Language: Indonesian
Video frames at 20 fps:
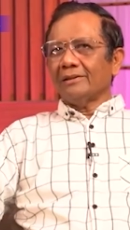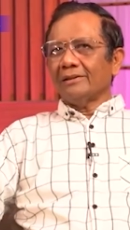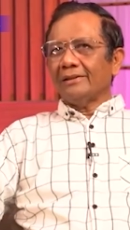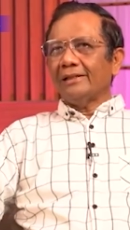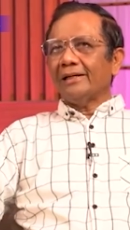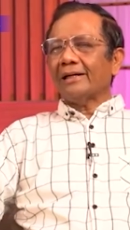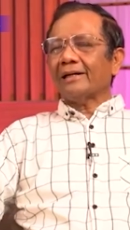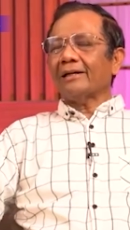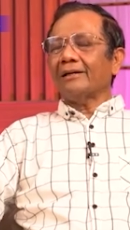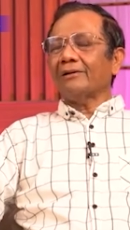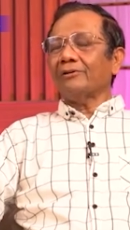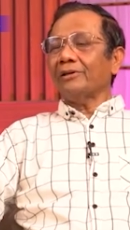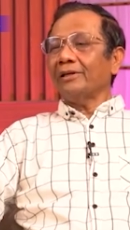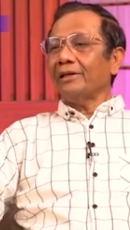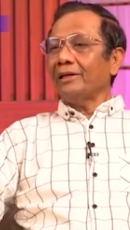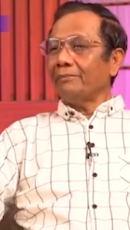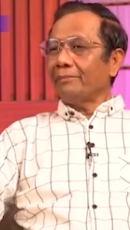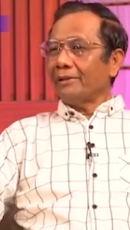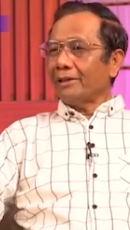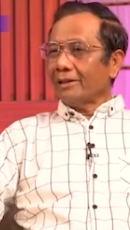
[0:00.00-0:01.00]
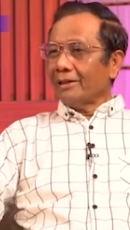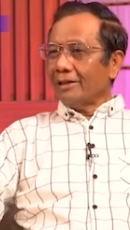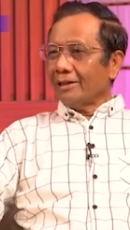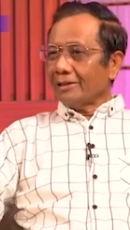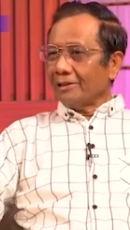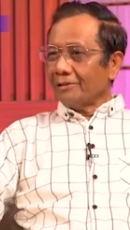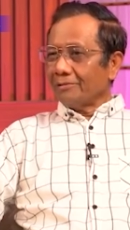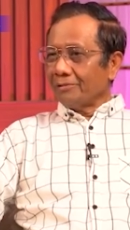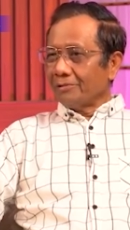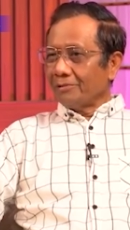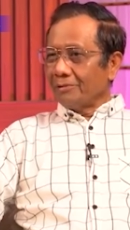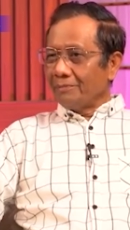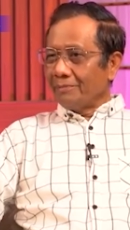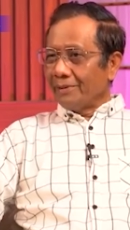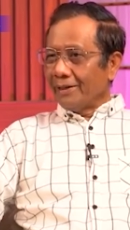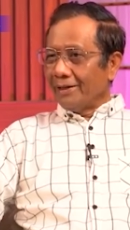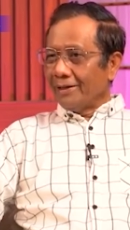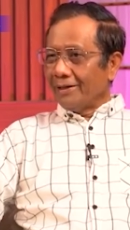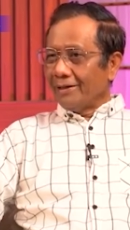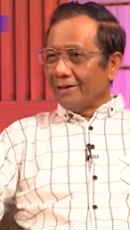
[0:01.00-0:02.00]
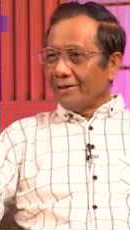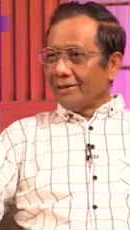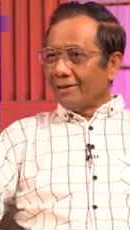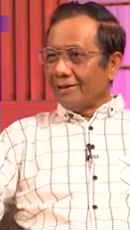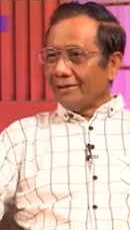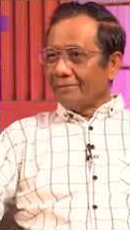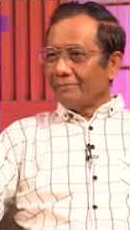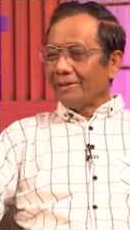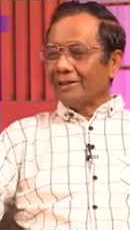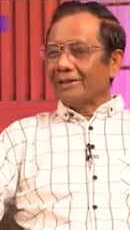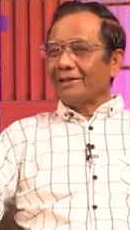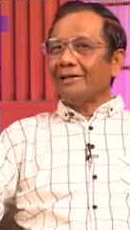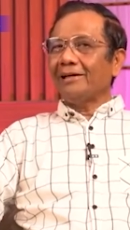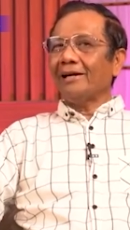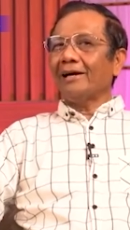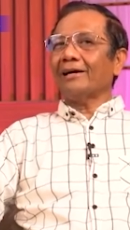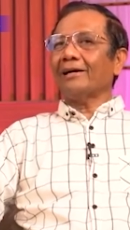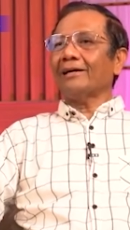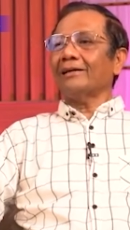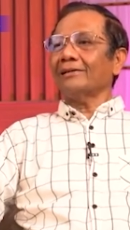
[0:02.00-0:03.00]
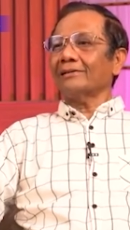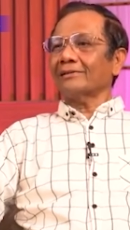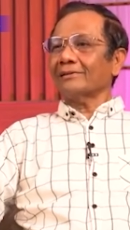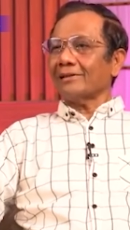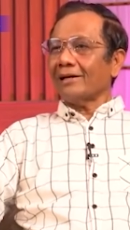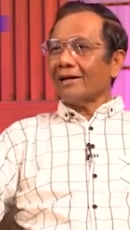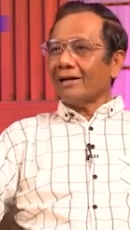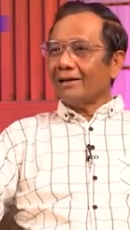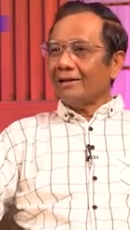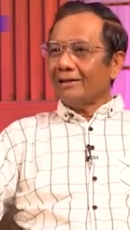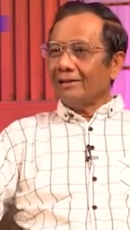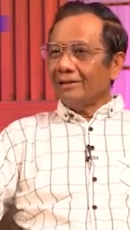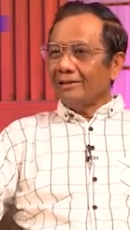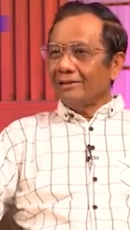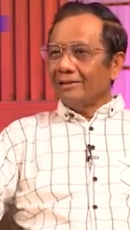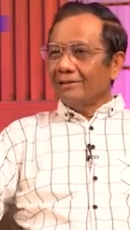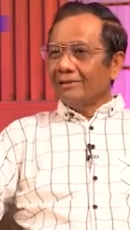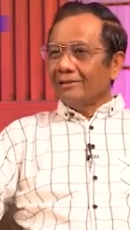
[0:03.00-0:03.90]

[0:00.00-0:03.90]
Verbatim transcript: ya kalau ingin menegakkan hukum benar, menghilangkan kesan